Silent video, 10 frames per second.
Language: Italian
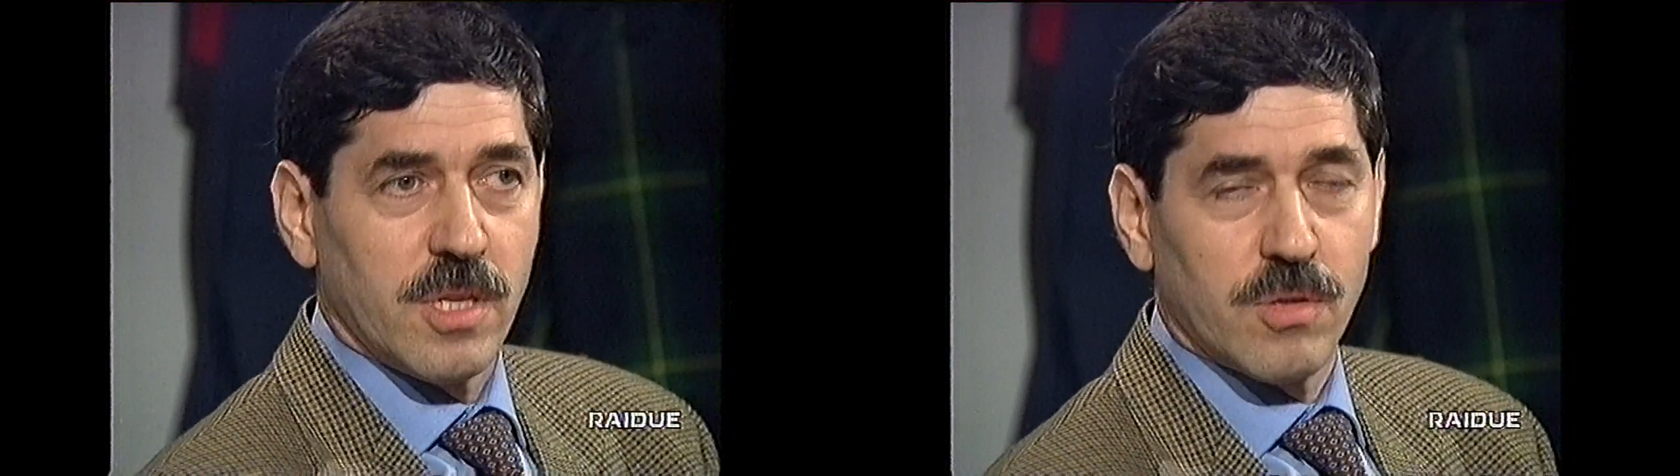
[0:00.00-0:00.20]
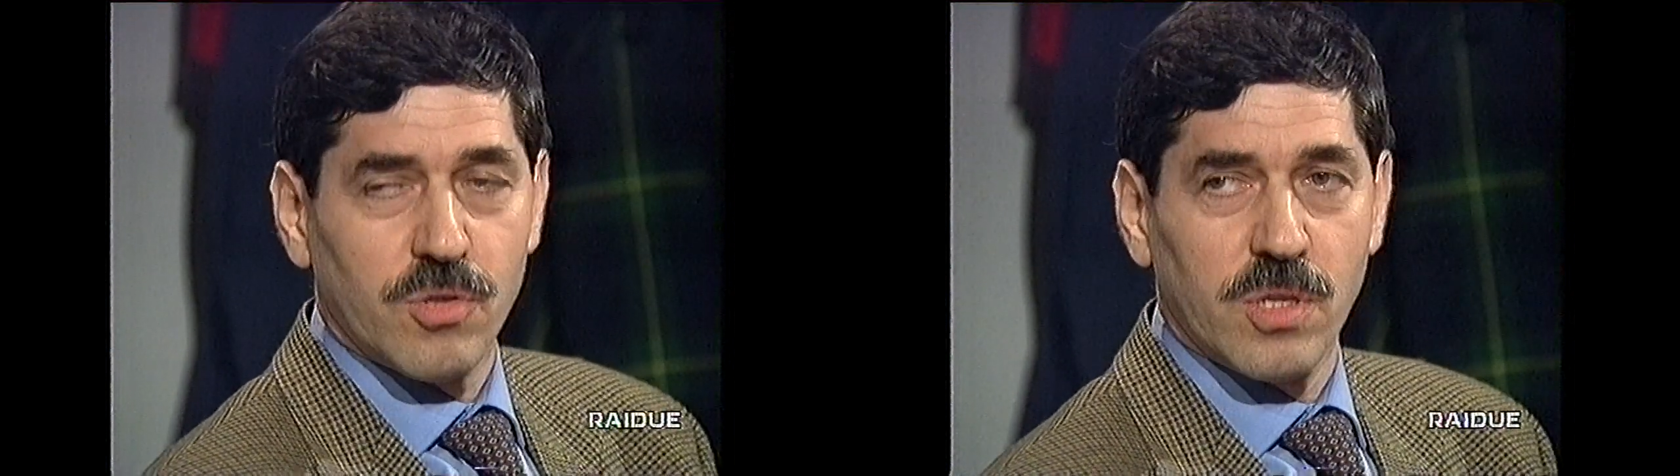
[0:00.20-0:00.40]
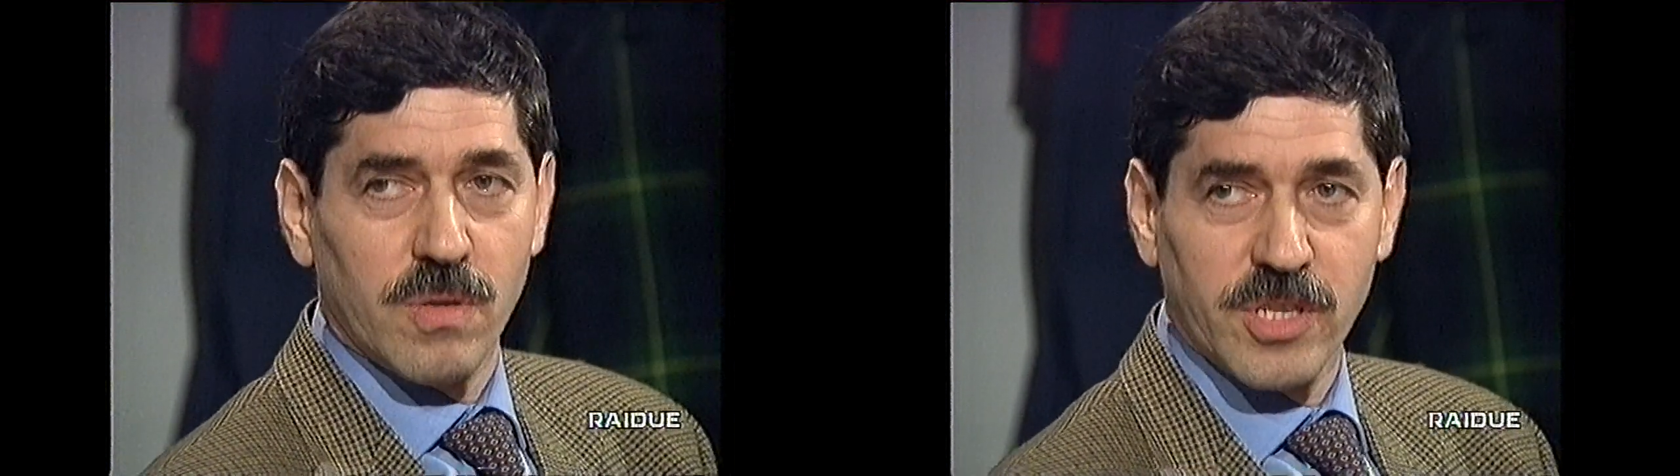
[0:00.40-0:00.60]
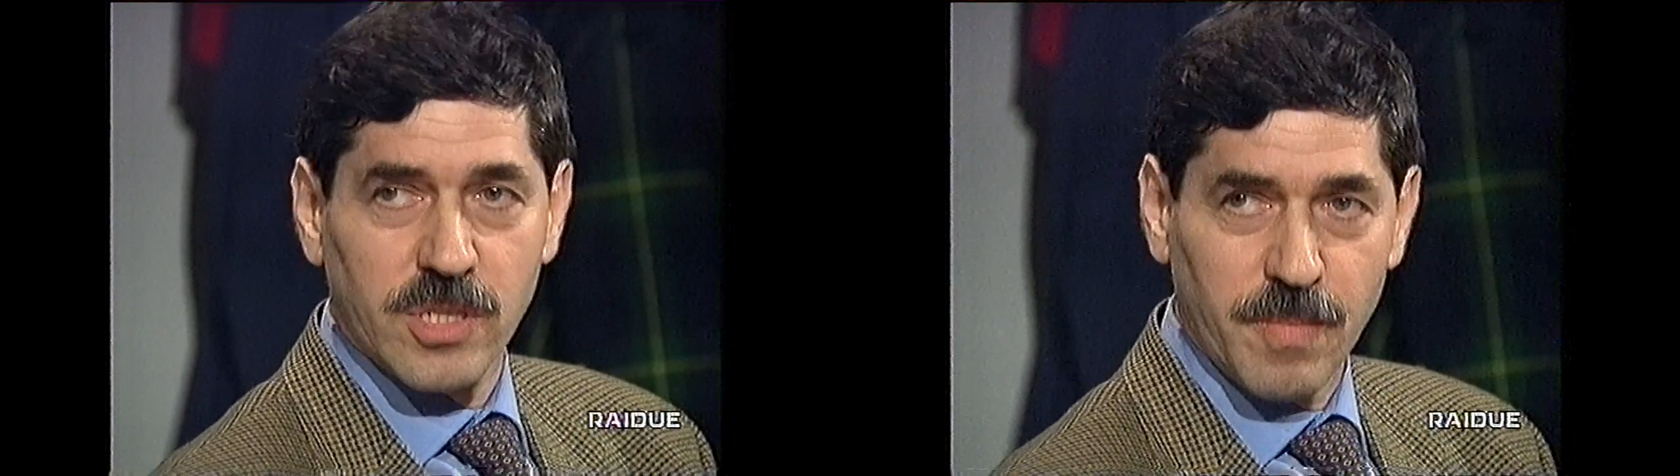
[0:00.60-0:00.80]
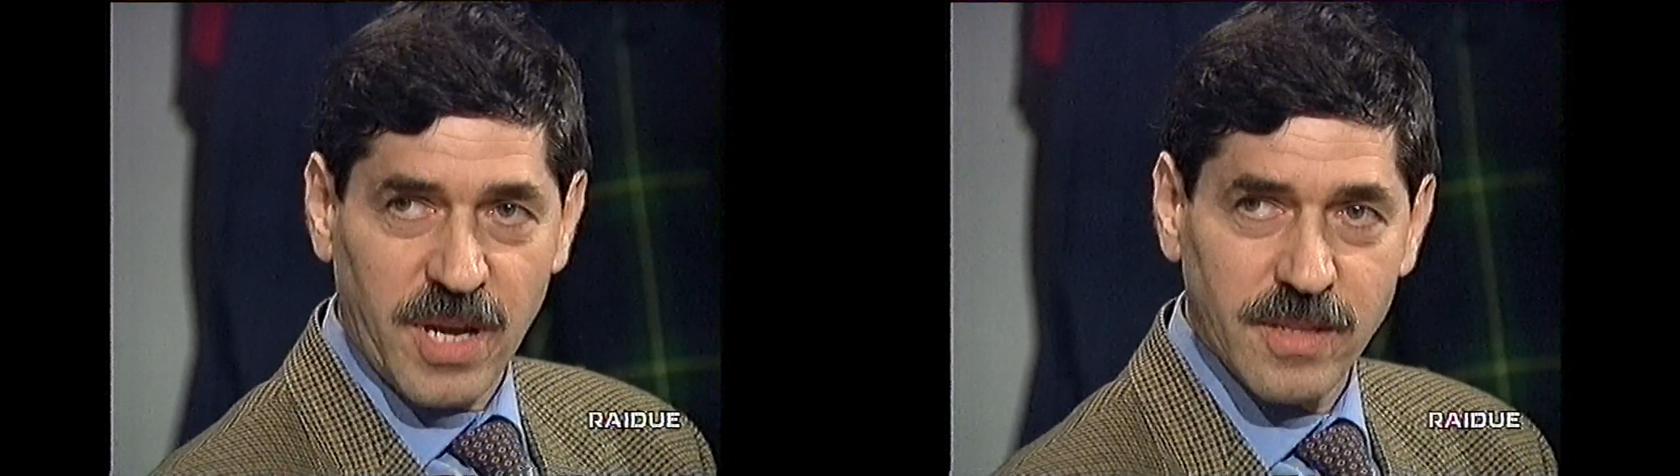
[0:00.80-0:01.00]
ho detto se
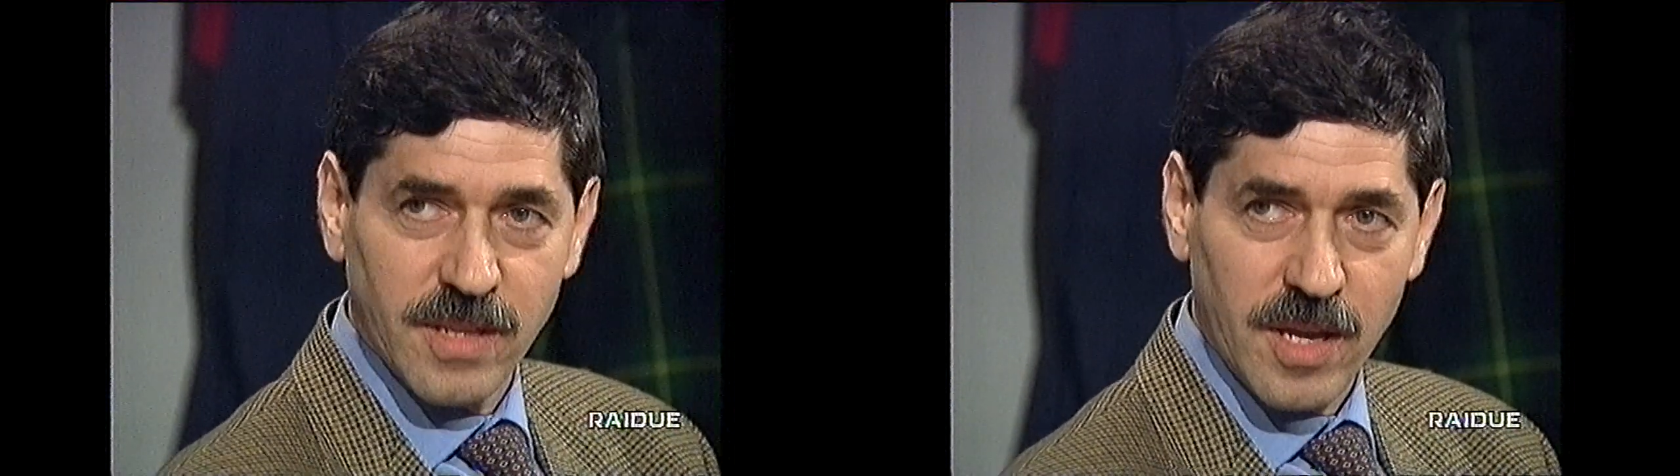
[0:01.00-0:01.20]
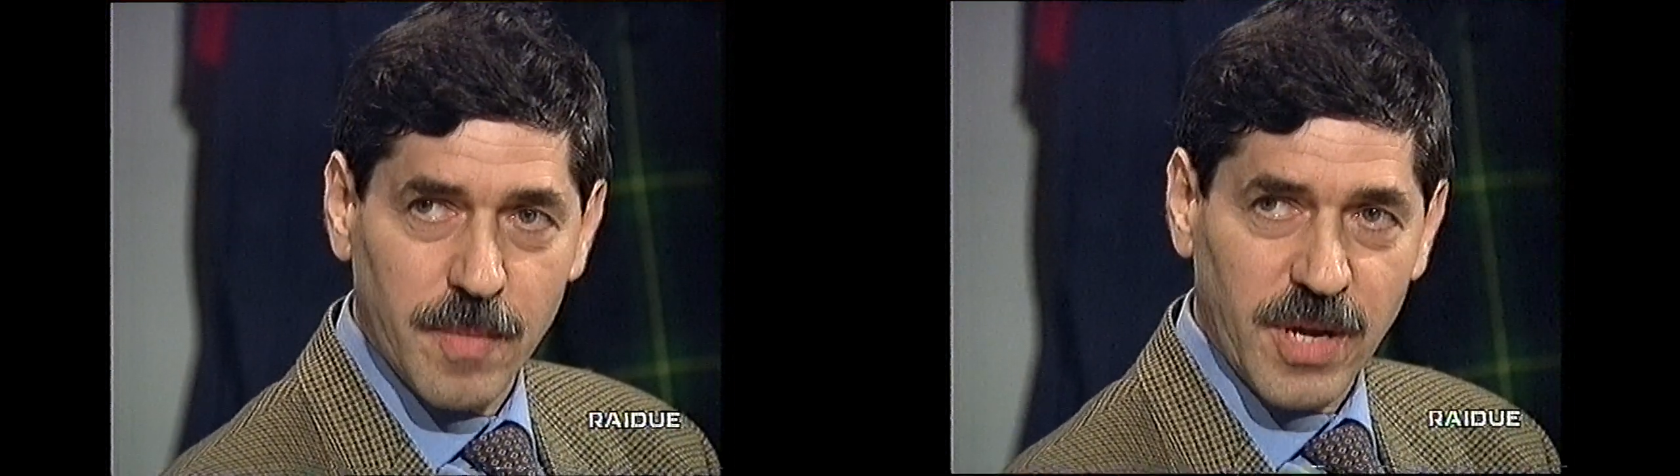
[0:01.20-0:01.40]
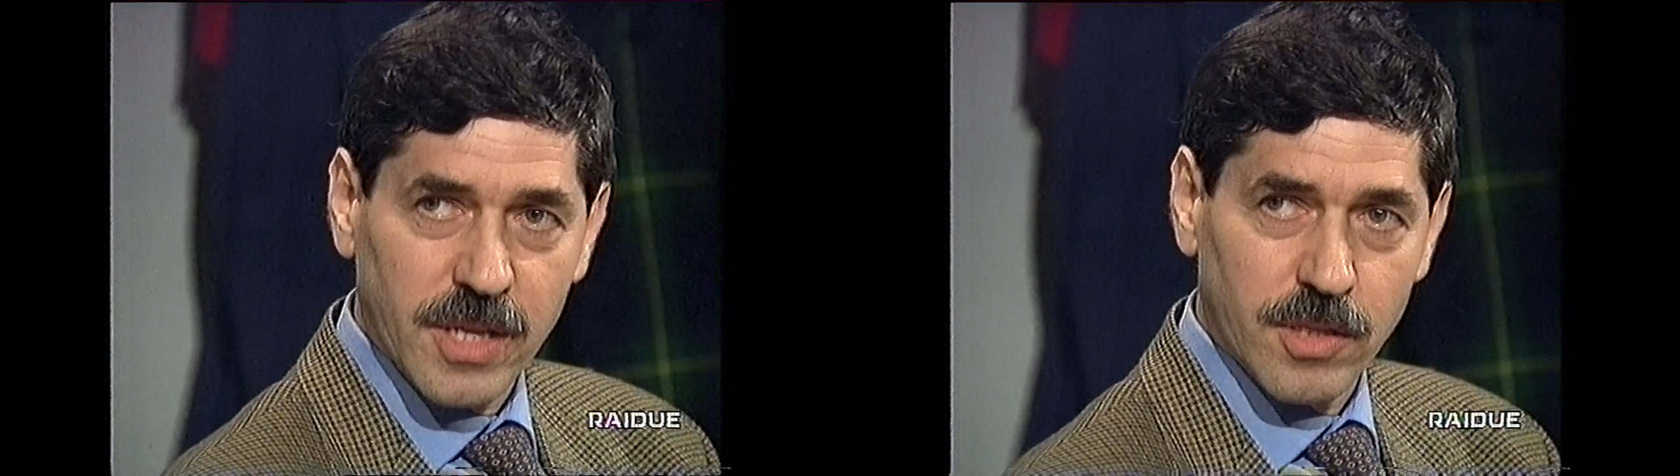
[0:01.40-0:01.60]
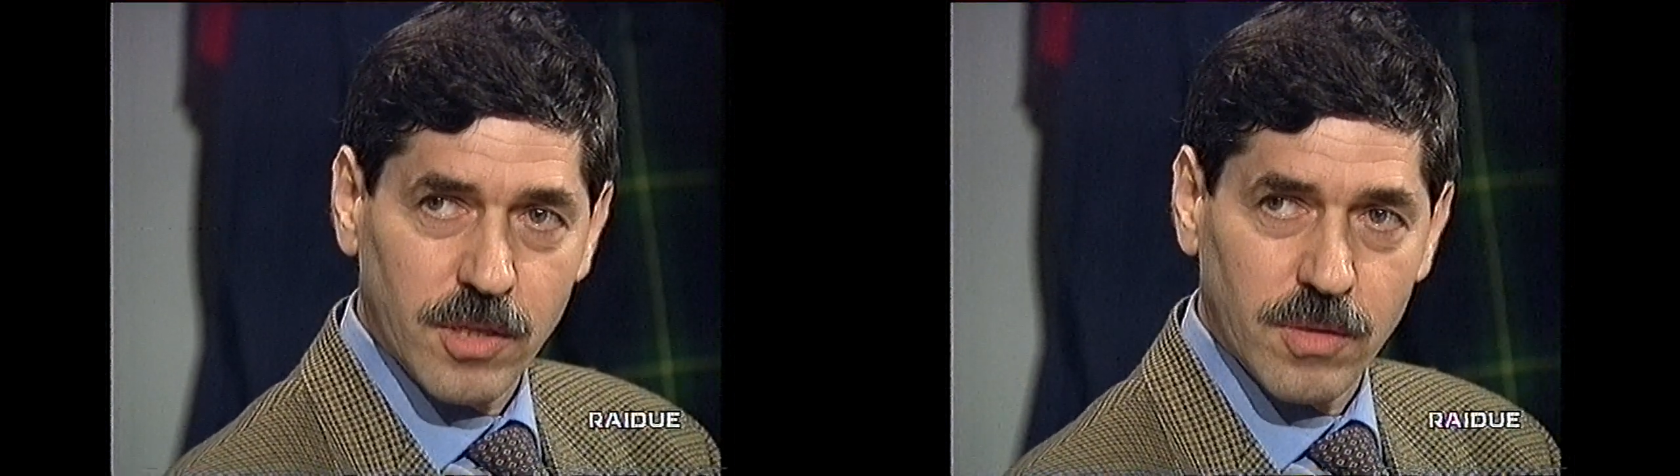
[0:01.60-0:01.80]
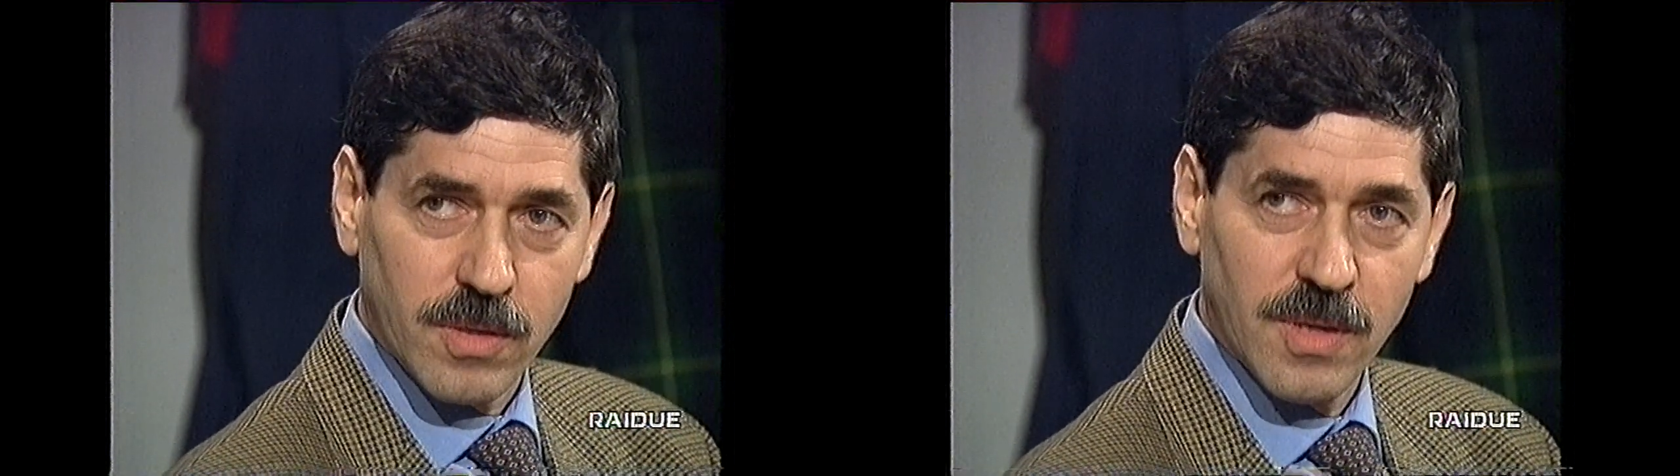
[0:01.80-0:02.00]
dovessi prendere a
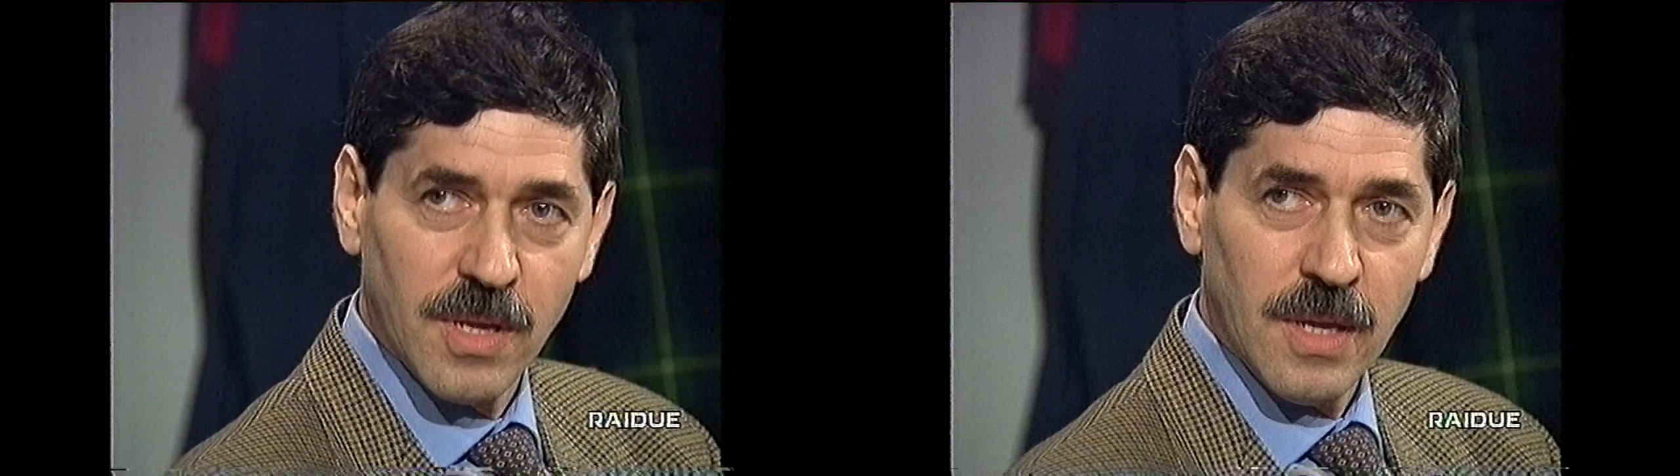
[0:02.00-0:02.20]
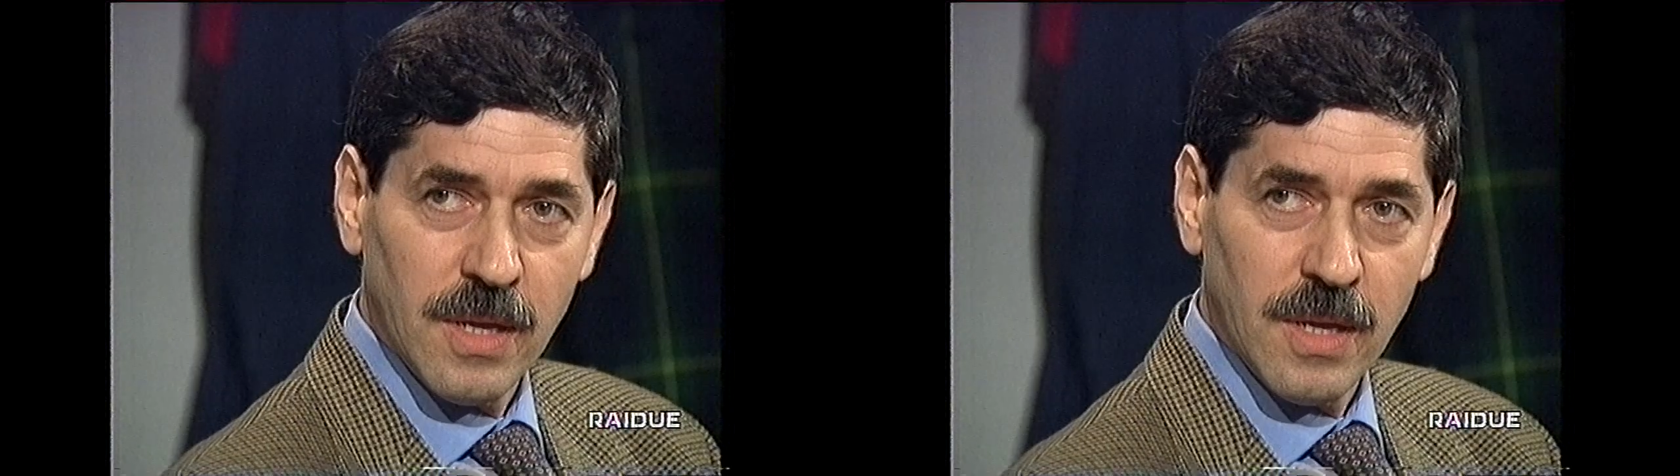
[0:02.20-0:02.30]
prestito